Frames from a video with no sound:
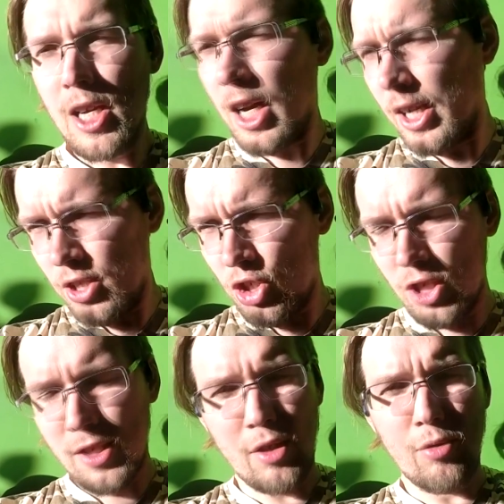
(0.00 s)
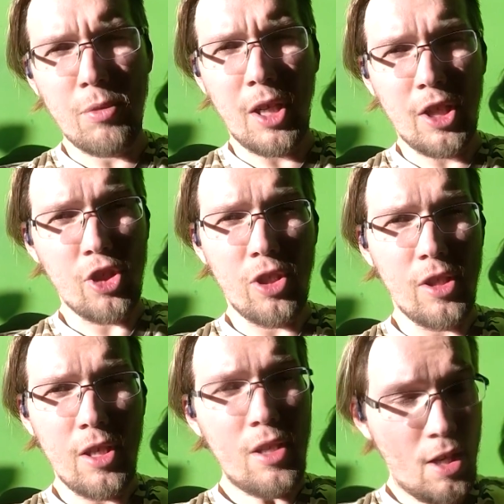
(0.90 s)
а сейчас они у меня каждый
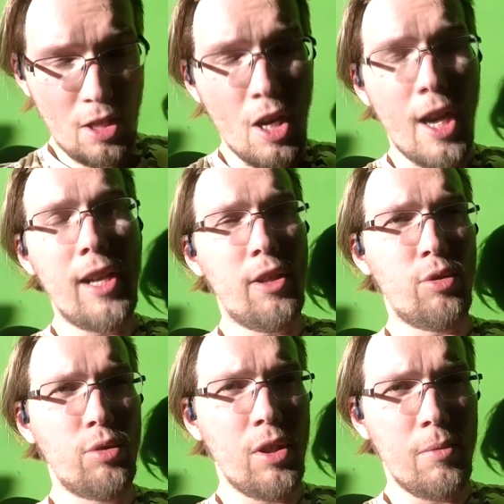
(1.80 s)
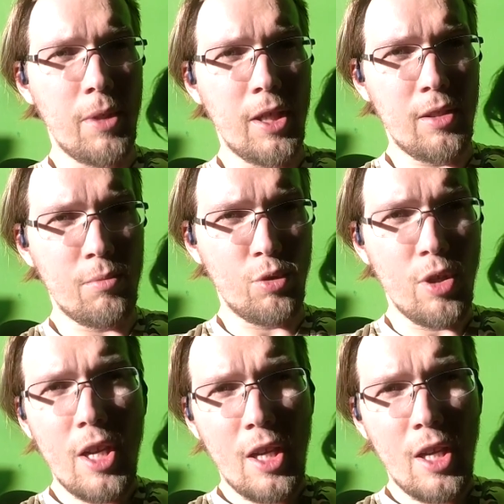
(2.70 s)
день, они реально крутые, поэтому